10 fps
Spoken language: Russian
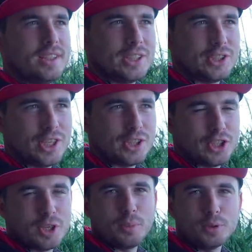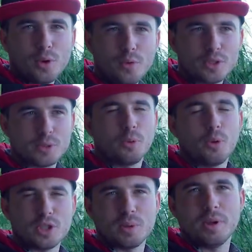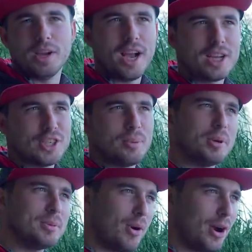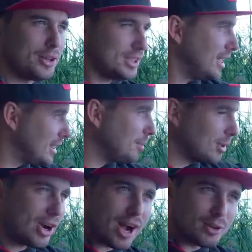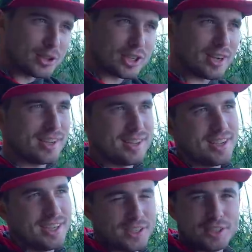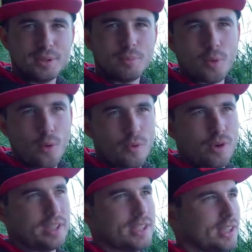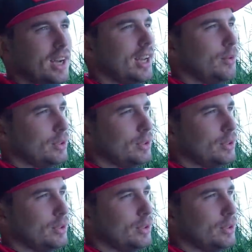Начинающие рыболовы спросят меня, как же я понимаю, где там ракушка, где бровка и так далее.